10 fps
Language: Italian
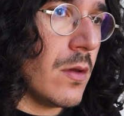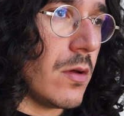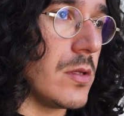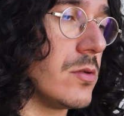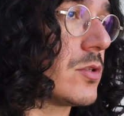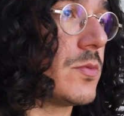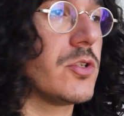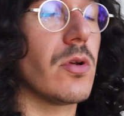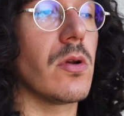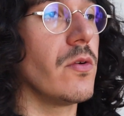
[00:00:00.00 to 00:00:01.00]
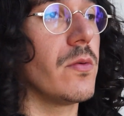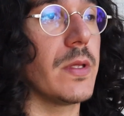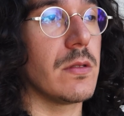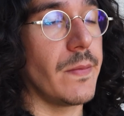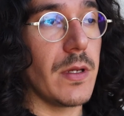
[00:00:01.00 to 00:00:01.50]
Ora, negli ultimi giorni,
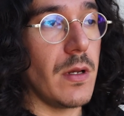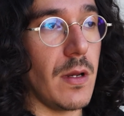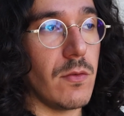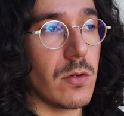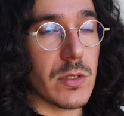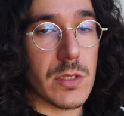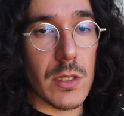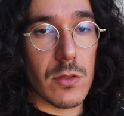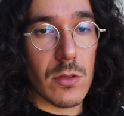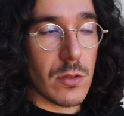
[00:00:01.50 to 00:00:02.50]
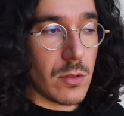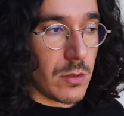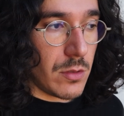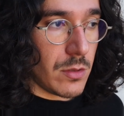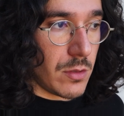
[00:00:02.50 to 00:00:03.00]
ovviamente, vabbè, il lavoro è
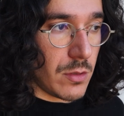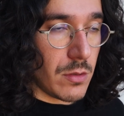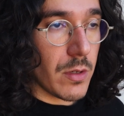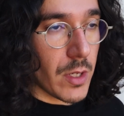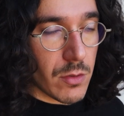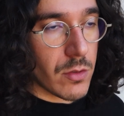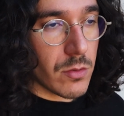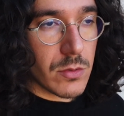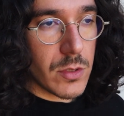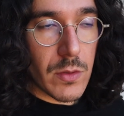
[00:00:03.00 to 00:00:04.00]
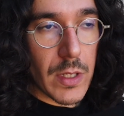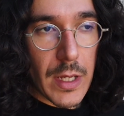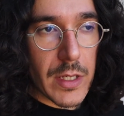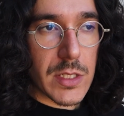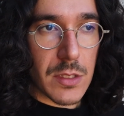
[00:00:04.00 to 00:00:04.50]
stato e
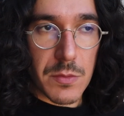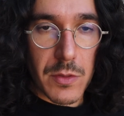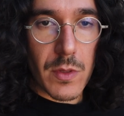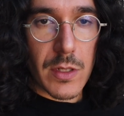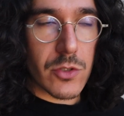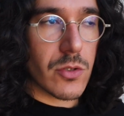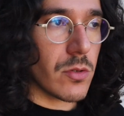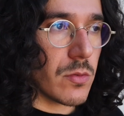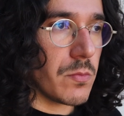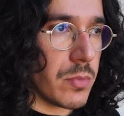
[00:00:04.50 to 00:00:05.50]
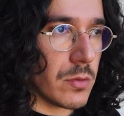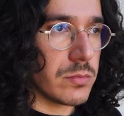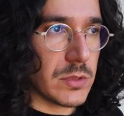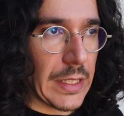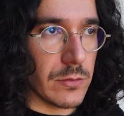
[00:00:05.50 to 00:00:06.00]
continuerà a essere per qualche giorno un
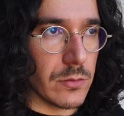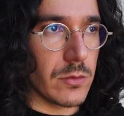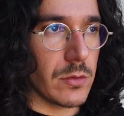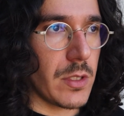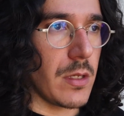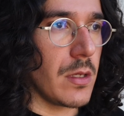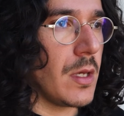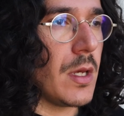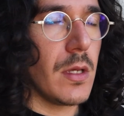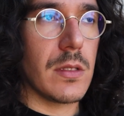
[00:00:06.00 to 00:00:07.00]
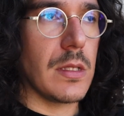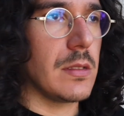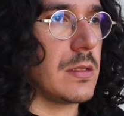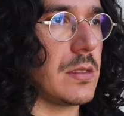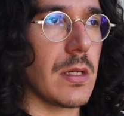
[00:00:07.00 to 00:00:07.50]
po' tanto, ok?
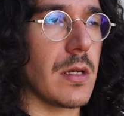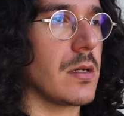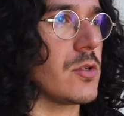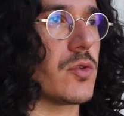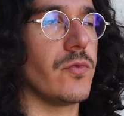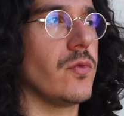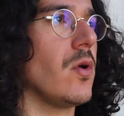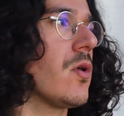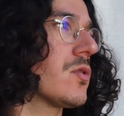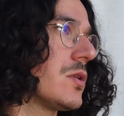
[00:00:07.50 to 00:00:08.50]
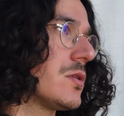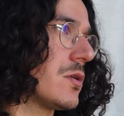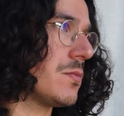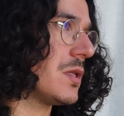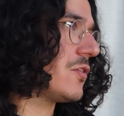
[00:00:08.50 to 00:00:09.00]
Tanta carne sul fuoco,
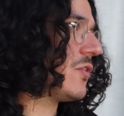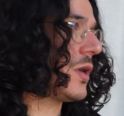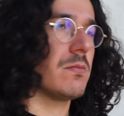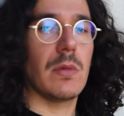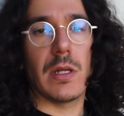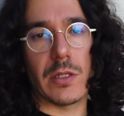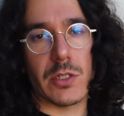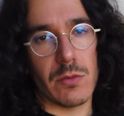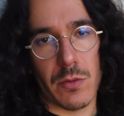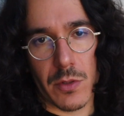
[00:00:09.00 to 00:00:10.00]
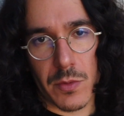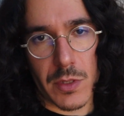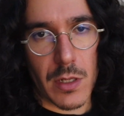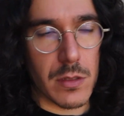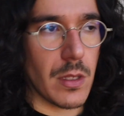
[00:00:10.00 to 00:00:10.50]
tanta roba da fare, bellissimo,
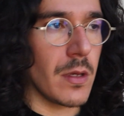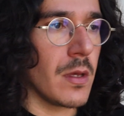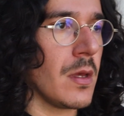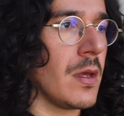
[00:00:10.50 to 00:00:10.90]
per carità.